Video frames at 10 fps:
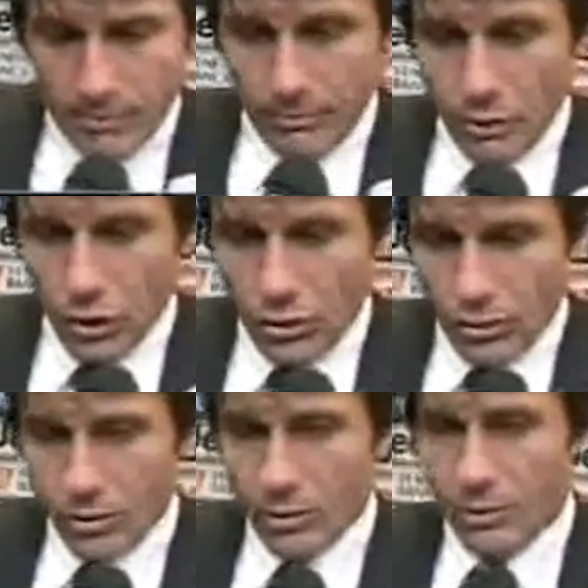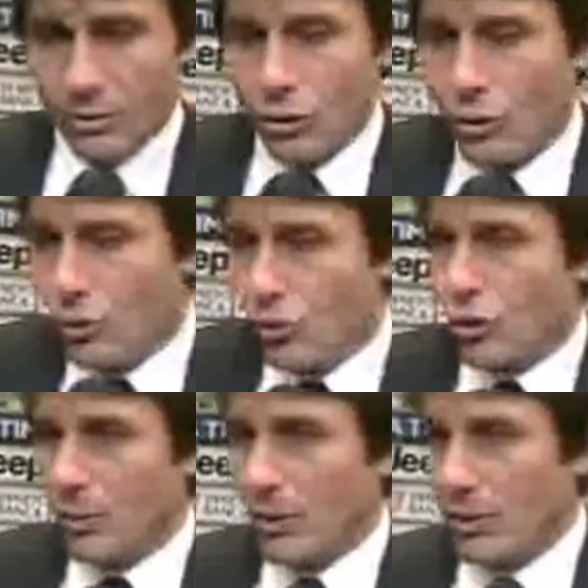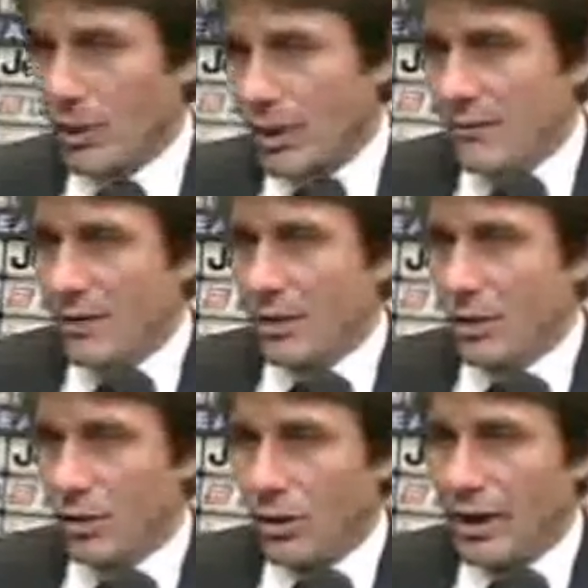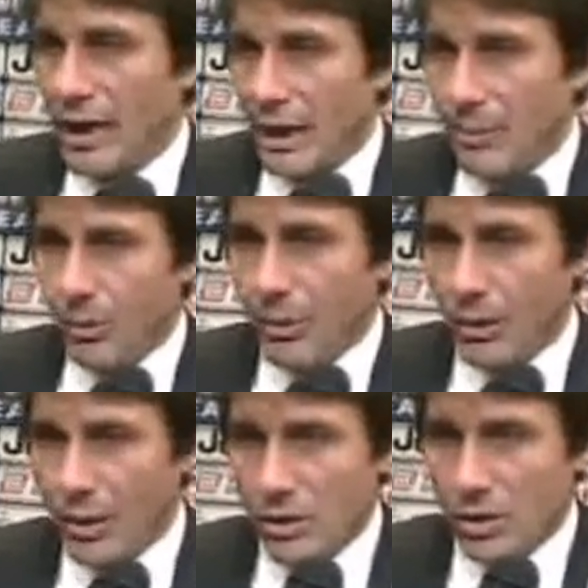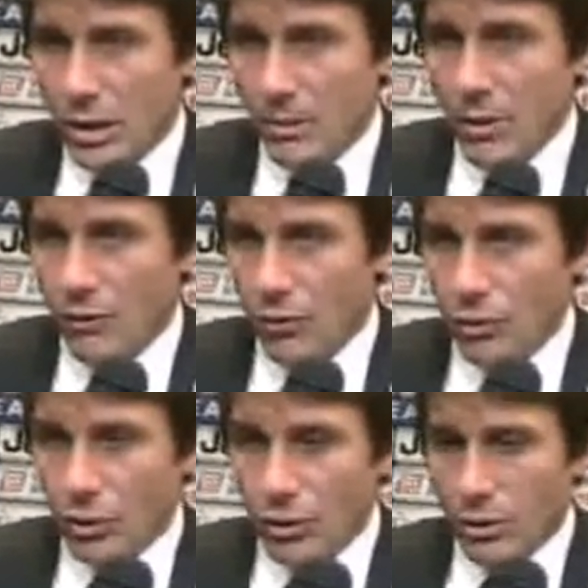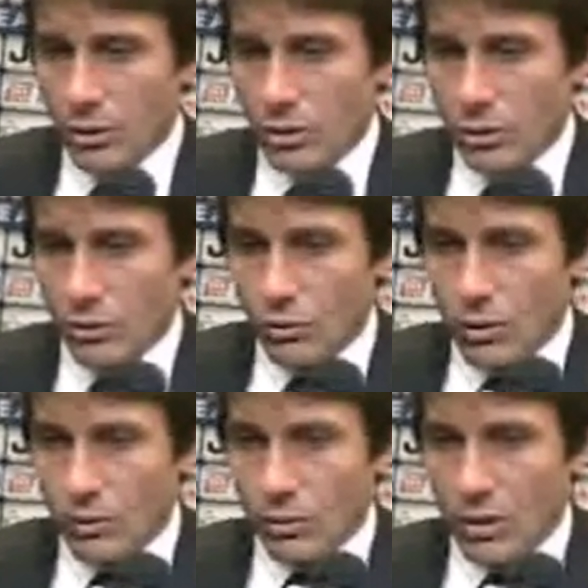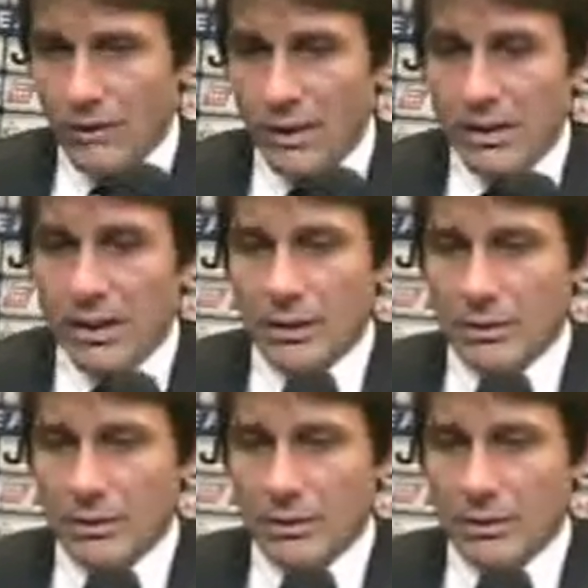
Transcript: non, non, giusto per quello che si è visto in campo, per l'occasione che abbiamo avuto sotto tutti i punti di vista,